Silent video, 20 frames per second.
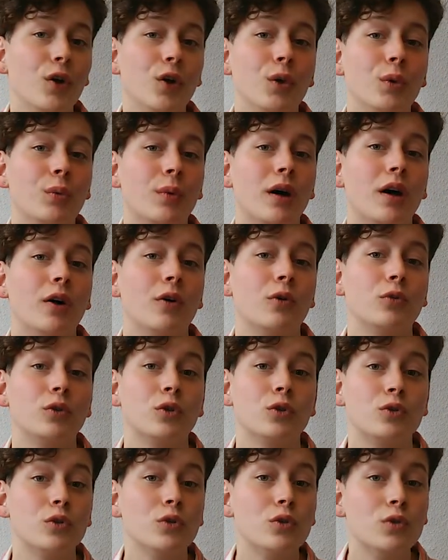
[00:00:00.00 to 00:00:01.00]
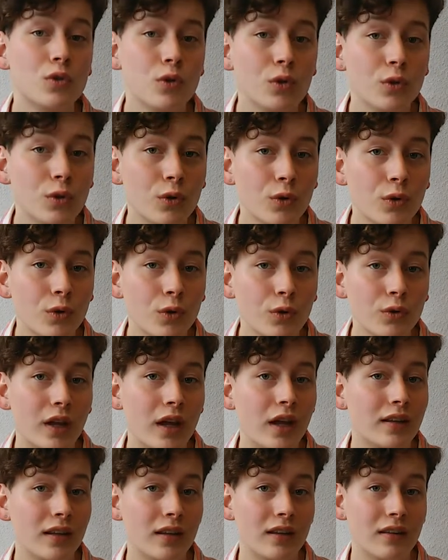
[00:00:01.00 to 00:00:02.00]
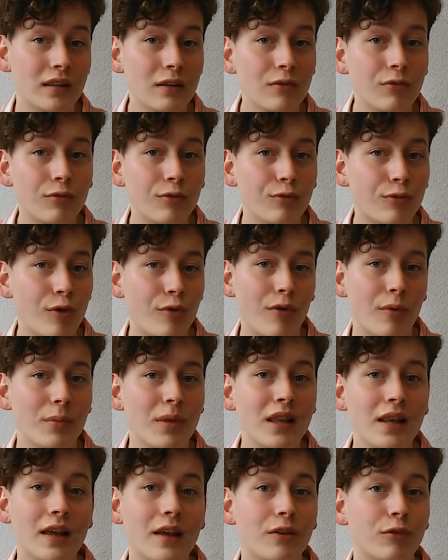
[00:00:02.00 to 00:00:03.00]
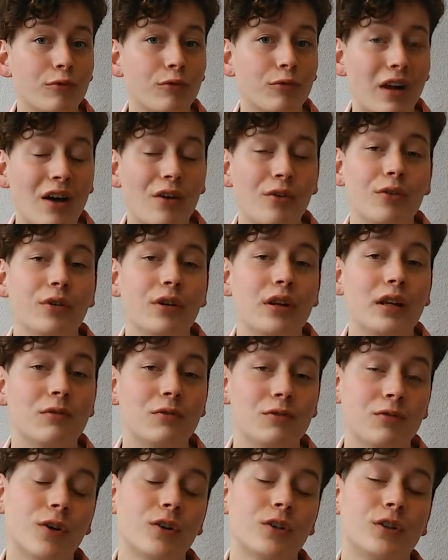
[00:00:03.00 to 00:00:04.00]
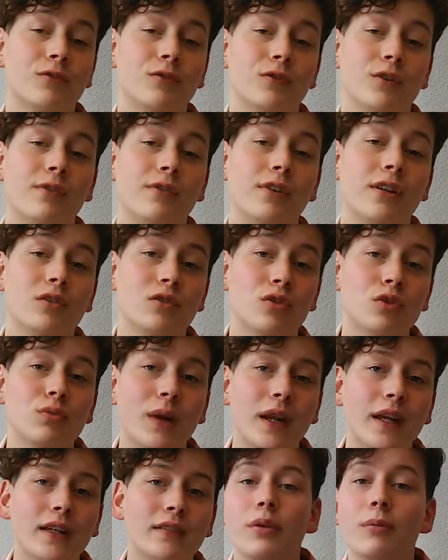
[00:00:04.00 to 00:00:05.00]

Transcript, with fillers: über Unterstützung und Alternativen für Familien und Frauen im Schwangerschaftskonflikt zu sprechen.